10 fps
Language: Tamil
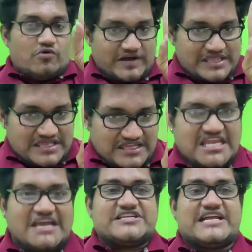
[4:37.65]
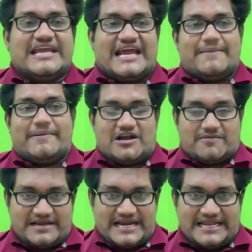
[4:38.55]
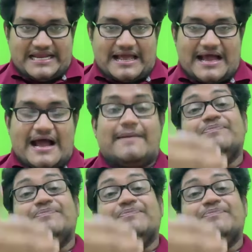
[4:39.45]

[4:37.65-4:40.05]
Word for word: ஃபர்ஸ்ட் விஷயம் நீங்க என்ன பண்ணணும்னு கேட்டீங்கன்னா